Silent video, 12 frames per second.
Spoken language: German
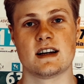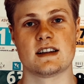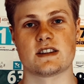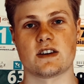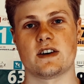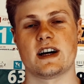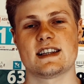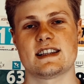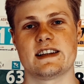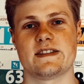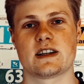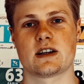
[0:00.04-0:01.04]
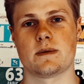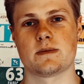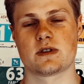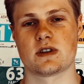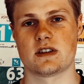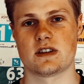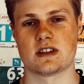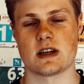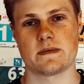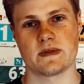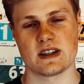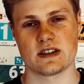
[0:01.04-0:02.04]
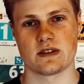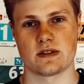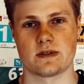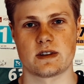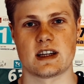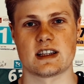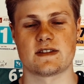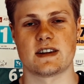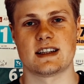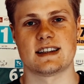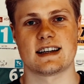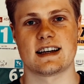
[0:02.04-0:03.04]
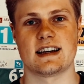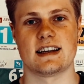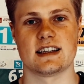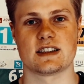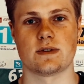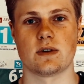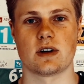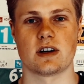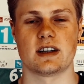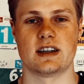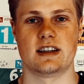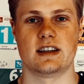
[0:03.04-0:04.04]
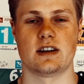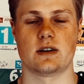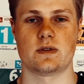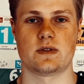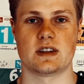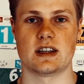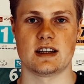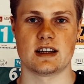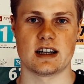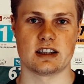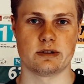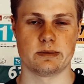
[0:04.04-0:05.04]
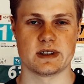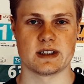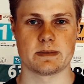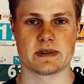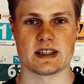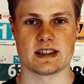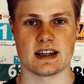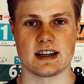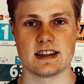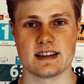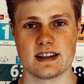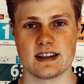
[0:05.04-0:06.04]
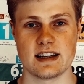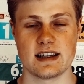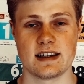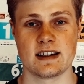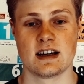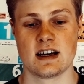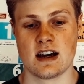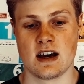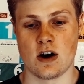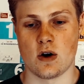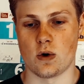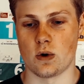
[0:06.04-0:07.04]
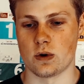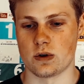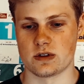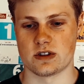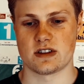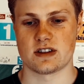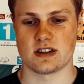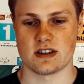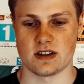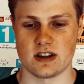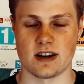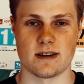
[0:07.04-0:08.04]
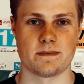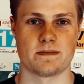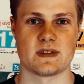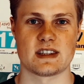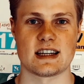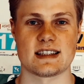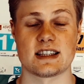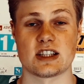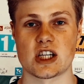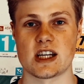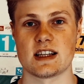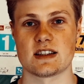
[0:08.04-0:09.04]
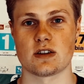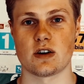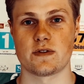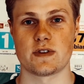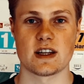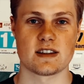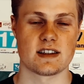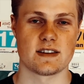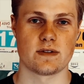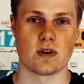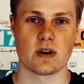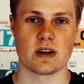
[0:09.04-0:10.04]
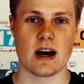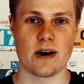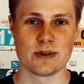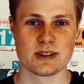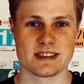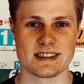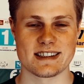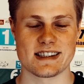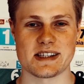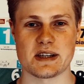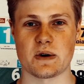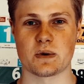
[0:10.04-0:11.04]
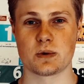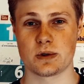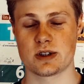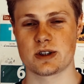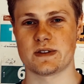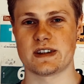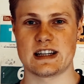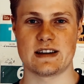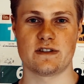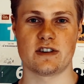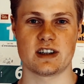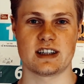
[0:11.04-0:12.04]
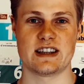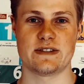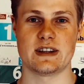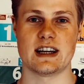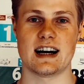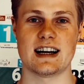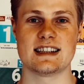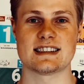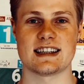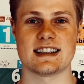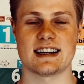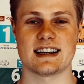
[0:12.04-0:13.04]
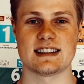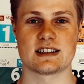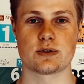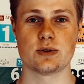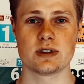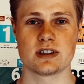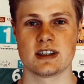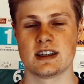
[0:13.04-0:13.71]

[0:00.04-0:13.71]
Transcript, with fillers: So, herzlich willkommen zur Zusammenfassung der zweiten Trainingswoche hin auf den Ironman 73 Italy. Und ja, das heißt, es stehen jetzt noch 14 Wochen aus. Das ist auch gut so, weil die Woche lief wieder alles andere als gut.